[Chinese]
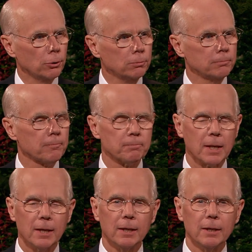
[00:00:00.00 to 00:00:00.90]
三个星
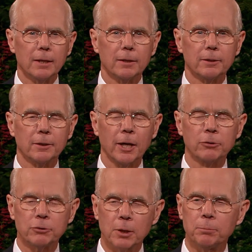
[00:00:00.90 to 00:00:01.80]
期前，
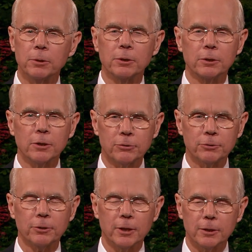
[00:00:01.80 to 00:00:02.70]
我
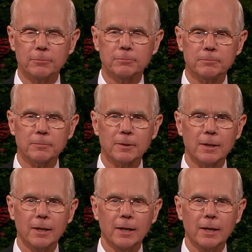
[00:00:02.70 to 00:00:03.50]
回到了过去。